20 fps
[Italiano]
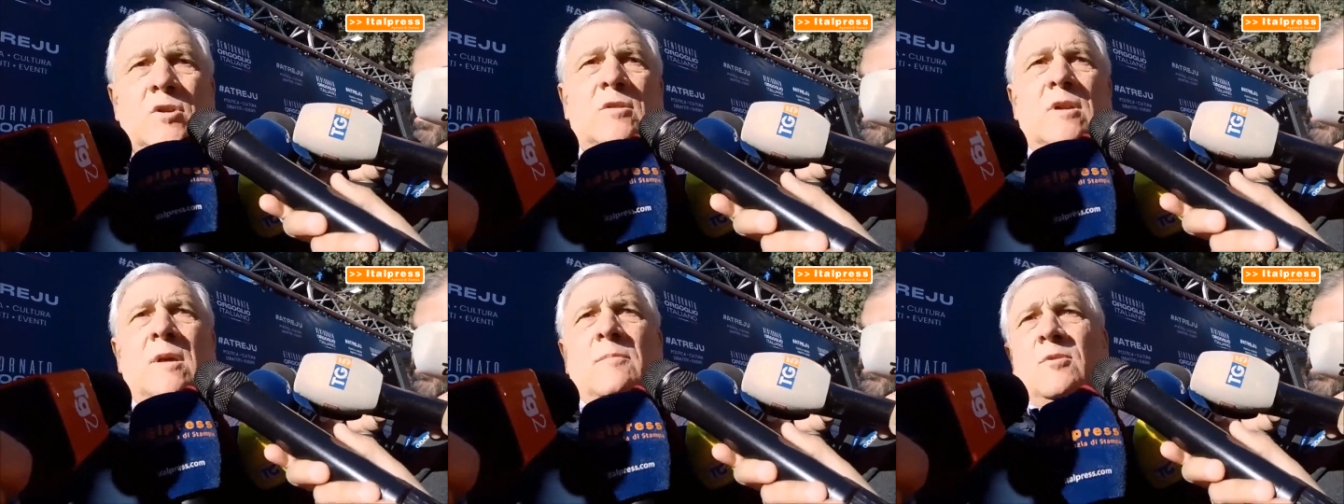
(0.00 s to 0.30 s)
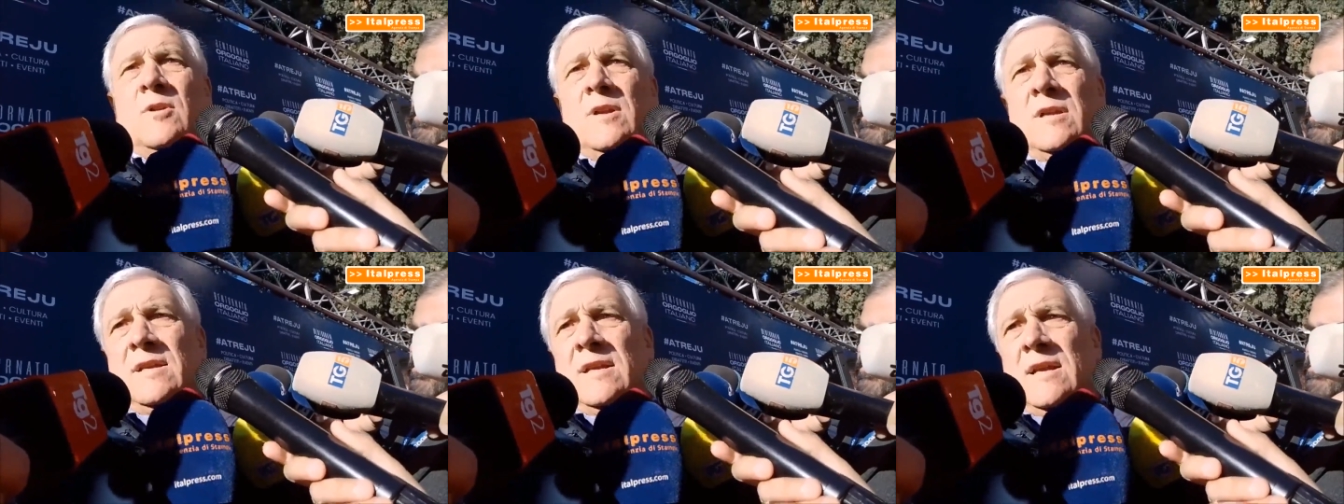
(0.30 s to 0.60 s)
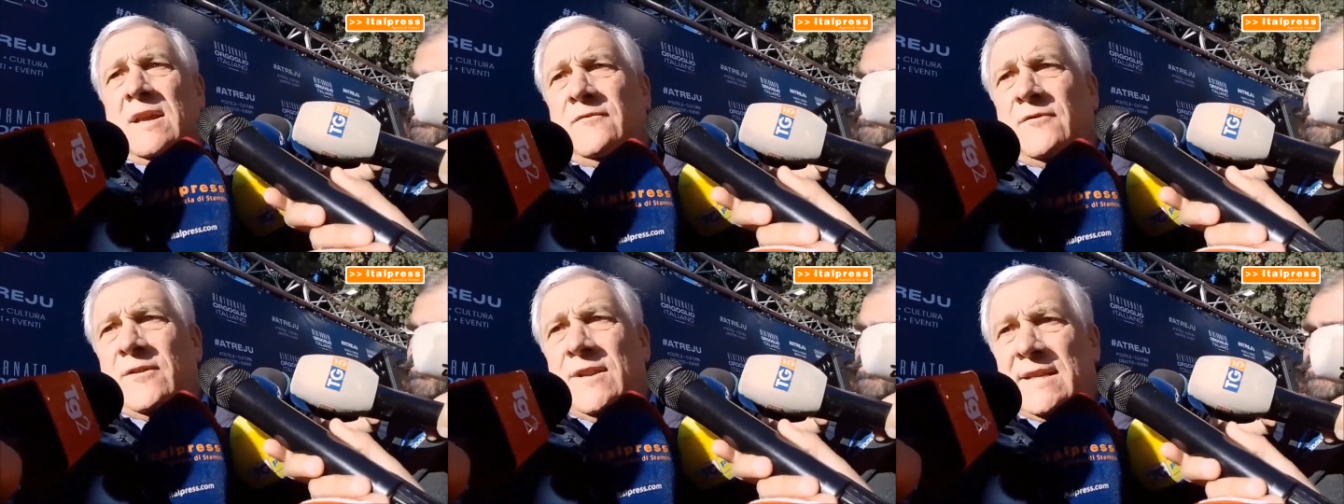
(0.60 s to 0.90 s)
cioè la
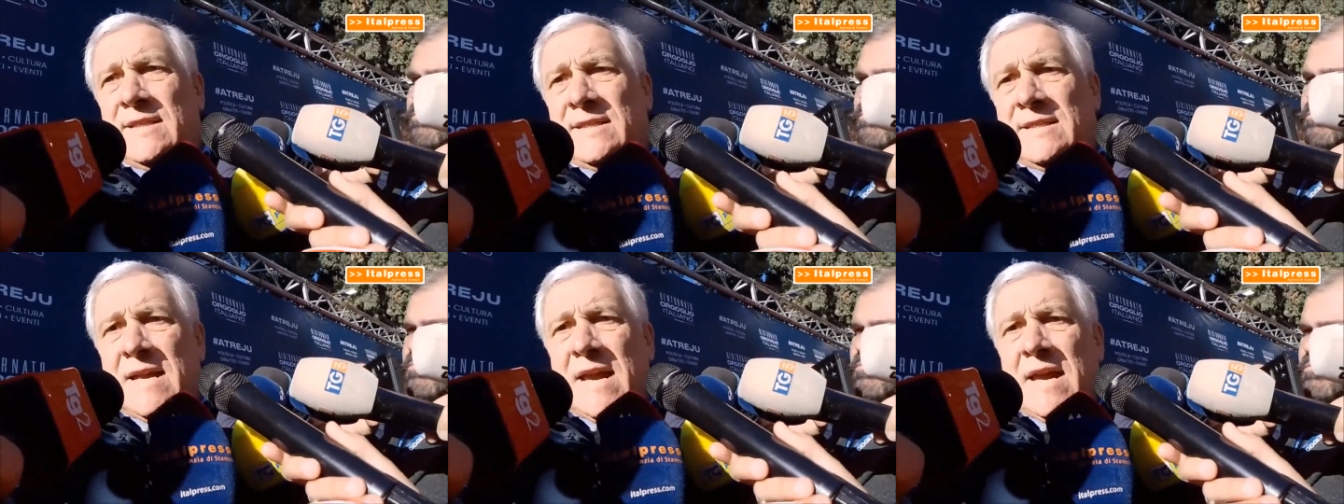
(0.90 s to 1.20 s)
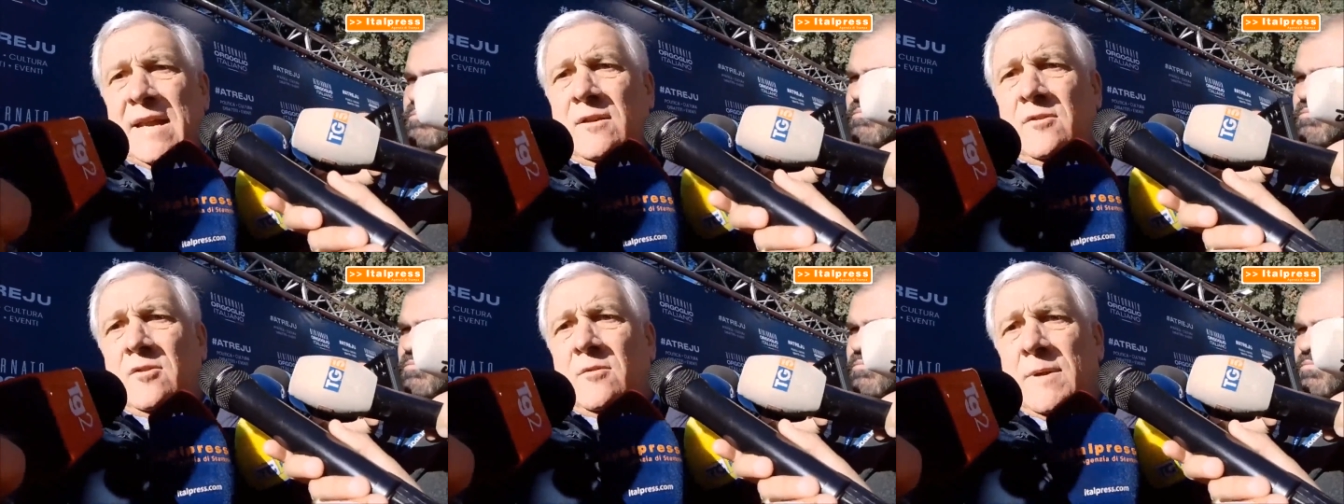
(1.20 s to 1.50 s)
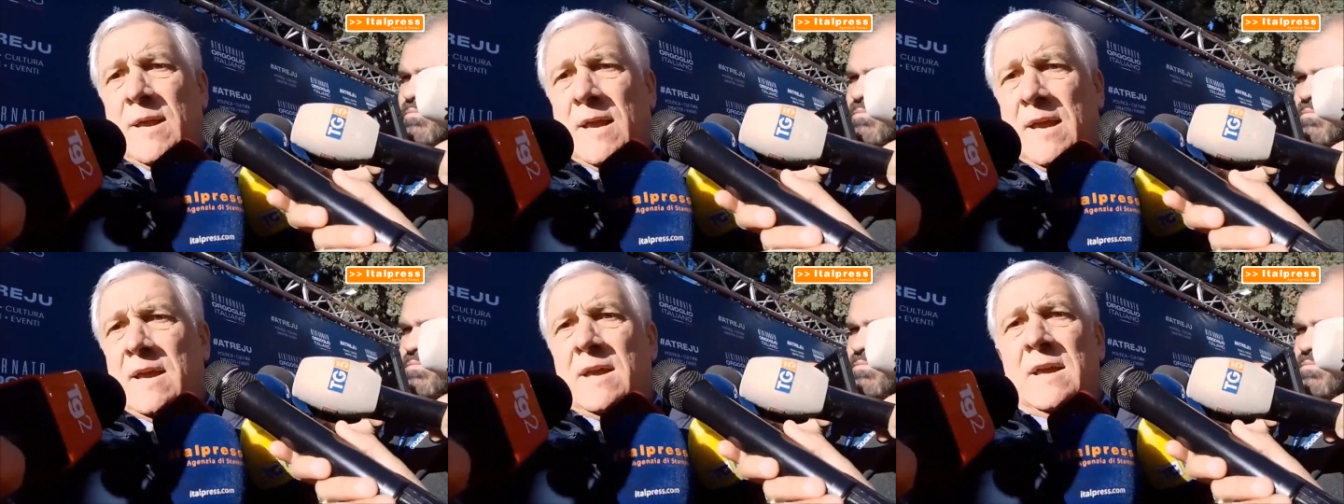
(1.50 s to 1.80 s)
politica finanziaria
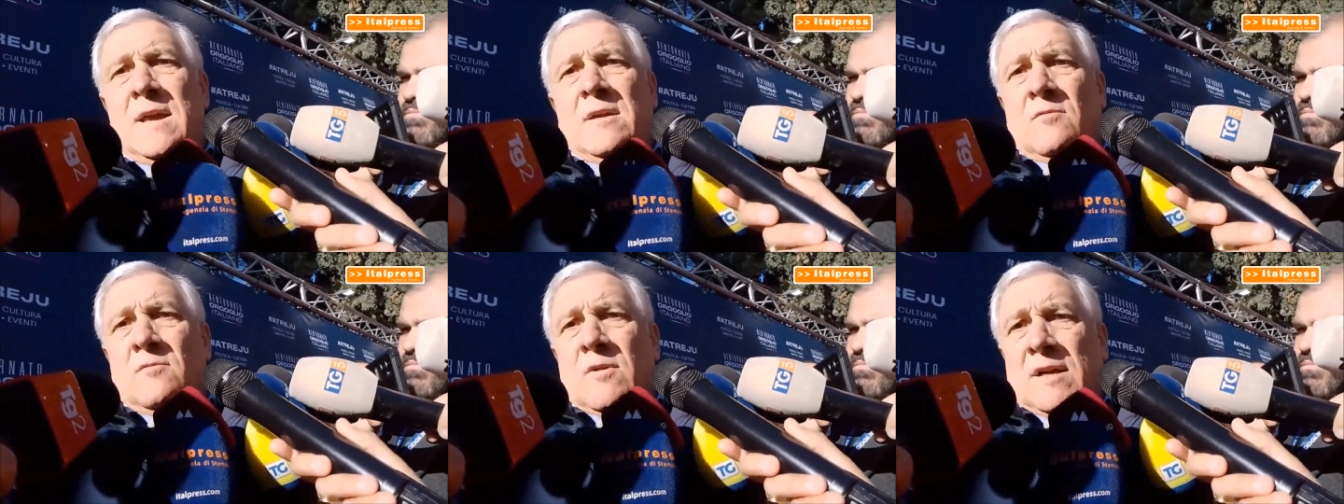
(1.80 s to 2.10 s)
europea,